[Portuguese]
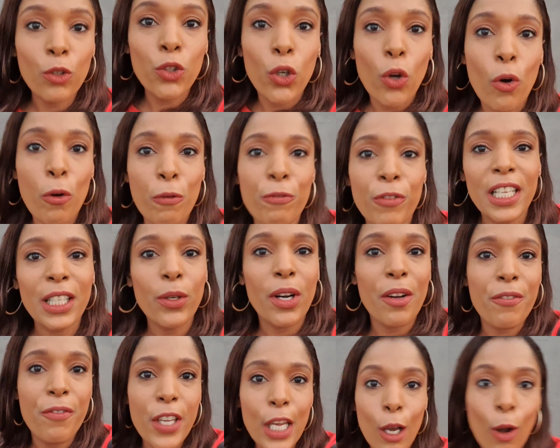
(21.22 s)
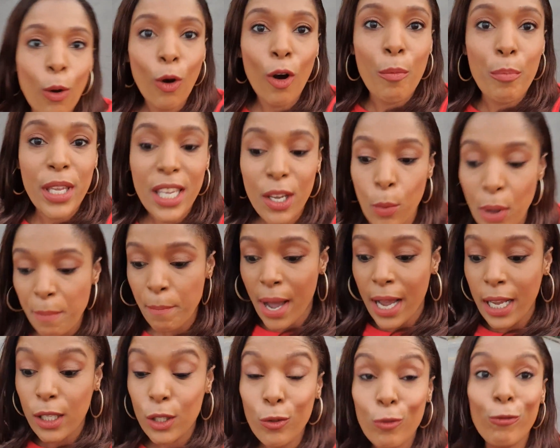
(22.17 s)
te convido a vir comigo em
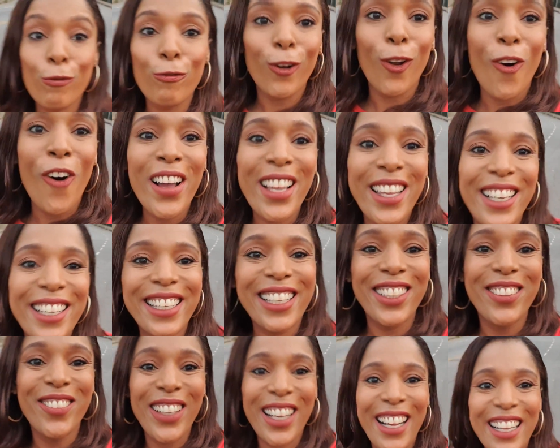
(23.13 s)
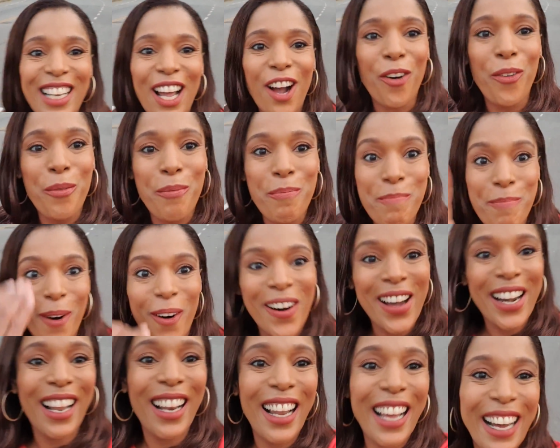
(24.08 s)
mais um vlog aqui do canal.
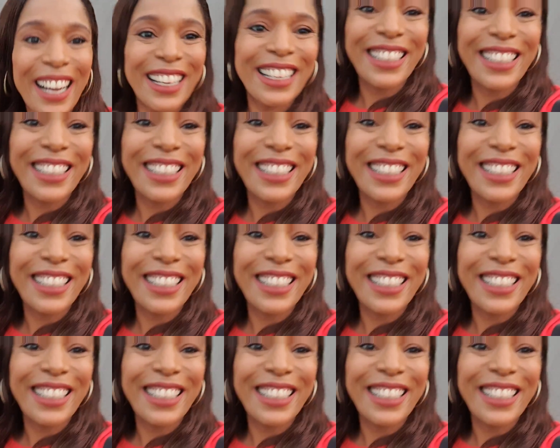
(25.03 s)
Bora lá!